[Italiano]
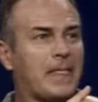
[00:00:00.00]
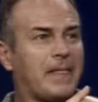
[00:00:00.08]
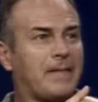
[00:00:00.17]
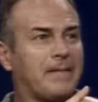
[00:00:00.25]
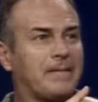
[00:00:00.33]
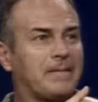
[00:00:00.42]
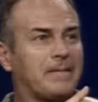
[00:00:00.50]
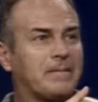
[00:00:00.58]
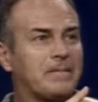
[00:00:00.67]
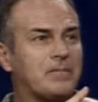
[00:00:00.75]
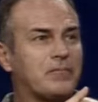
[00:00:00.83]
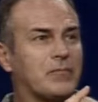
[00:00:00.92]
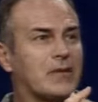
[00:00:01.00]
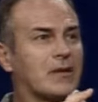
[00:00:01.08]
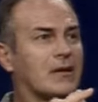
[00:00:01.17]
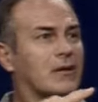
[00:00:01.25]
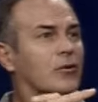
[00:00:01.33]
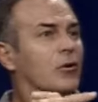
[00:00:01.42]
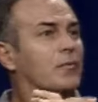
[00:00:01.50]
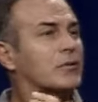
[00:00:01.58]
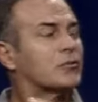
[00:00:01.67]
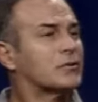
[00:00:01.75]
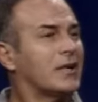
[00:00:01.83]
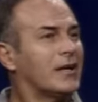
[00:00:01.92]
del Bologna? Come
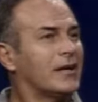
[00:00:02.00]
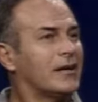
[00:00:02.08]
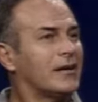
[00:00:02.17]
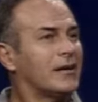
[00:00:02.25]
scusa? Tu sei stato